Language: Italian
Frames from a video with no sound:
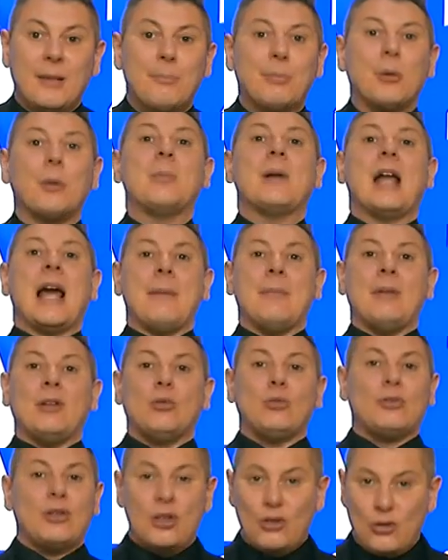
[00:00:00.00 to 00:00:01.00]
di
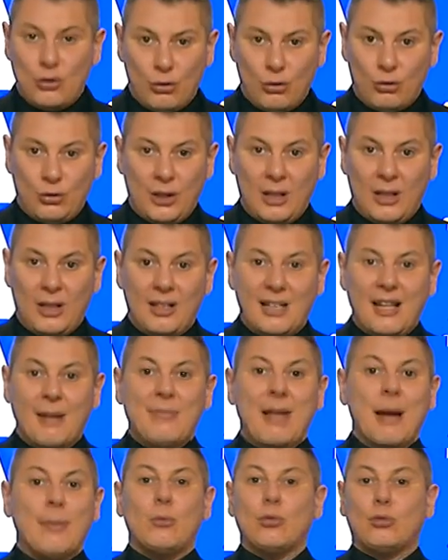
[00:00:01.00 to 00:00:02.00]
problemi tutti i giorni ne
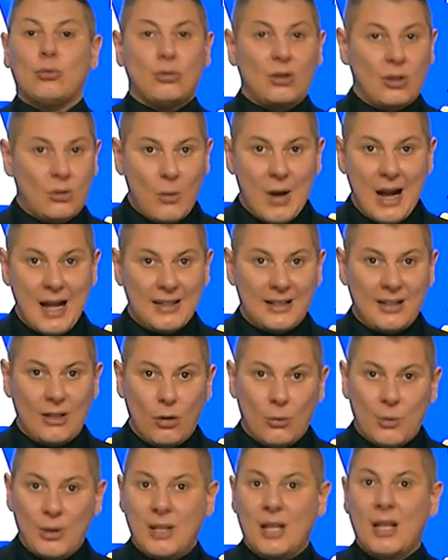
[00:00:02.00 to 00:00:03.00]
abbiamo tutti quanti,
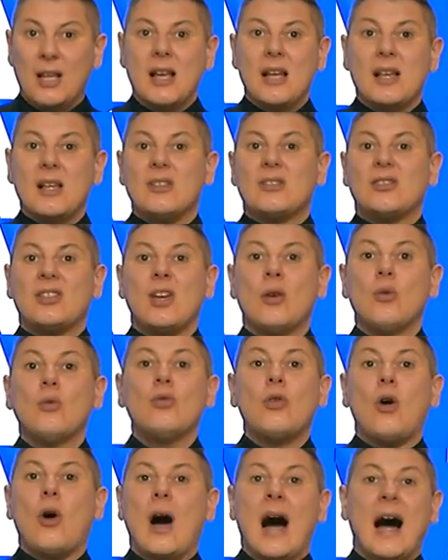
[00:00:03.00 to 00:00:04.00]
no? quindi se
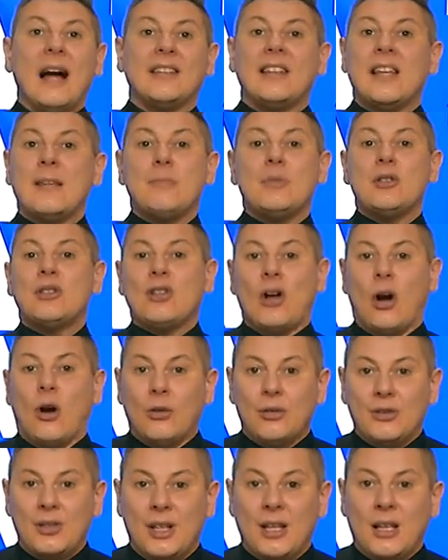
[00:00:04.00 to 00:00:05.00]
uno ha dei
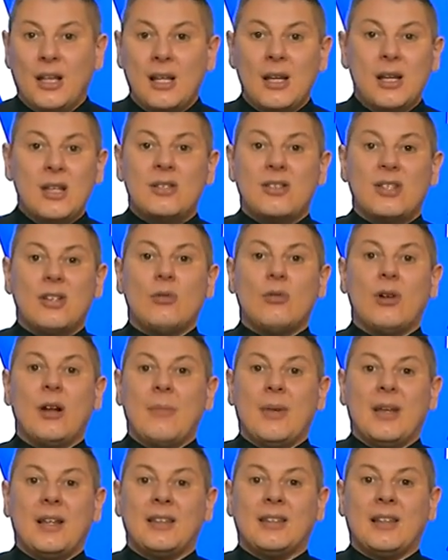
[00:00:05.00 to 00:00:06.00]
bisogni
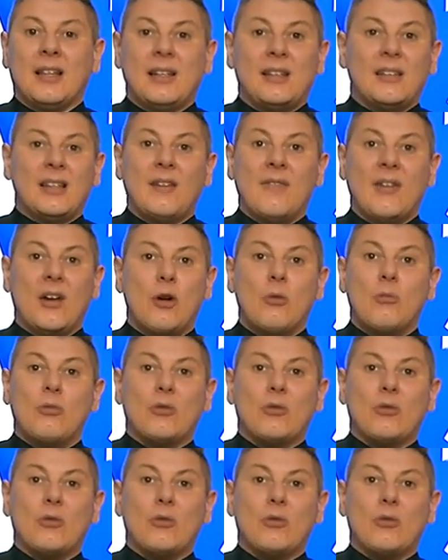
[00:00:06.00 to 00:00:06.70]
sicuramente li deve